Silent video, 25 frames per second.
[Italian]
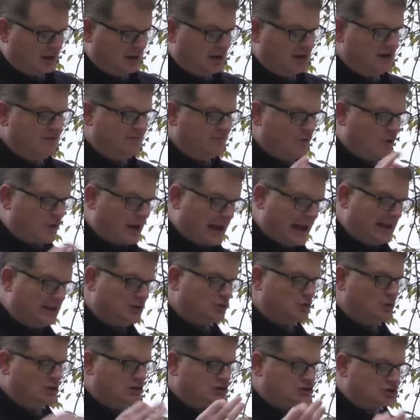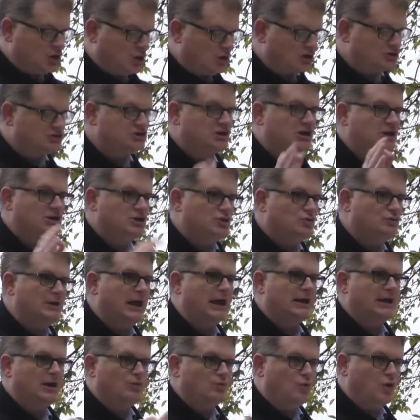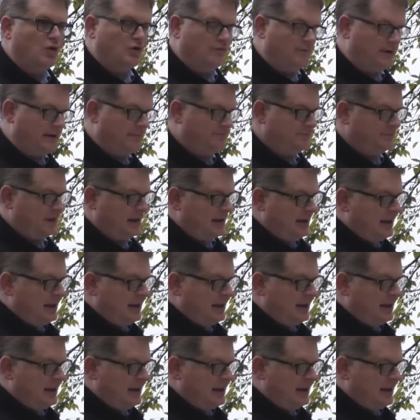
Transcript: invocando il sorgere di un'era nuova.